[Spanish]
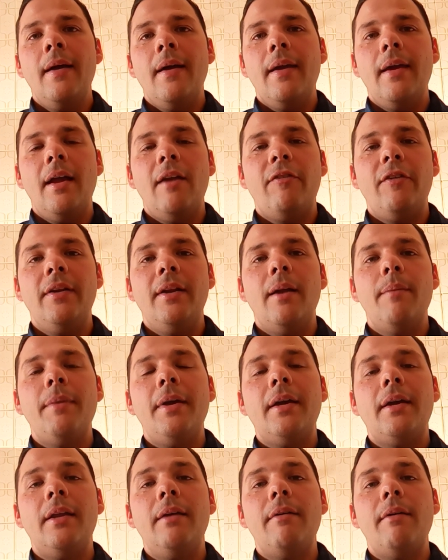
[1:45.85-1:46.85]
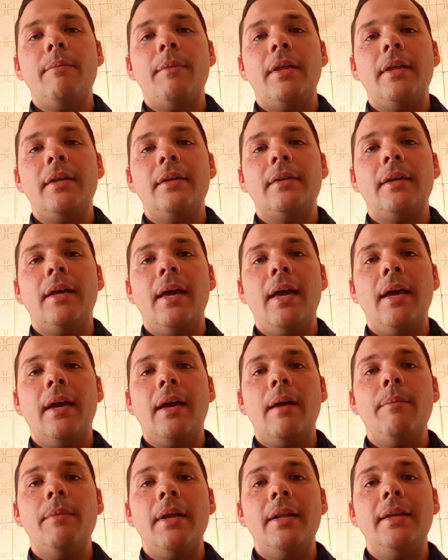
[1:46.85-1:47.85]
Y al final me escribe y me dice, es
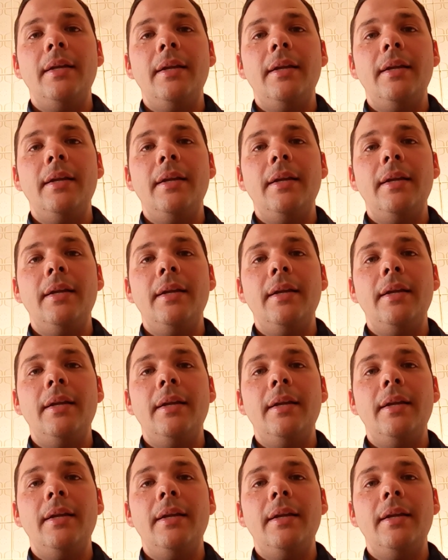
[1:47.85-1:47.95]
que a mí el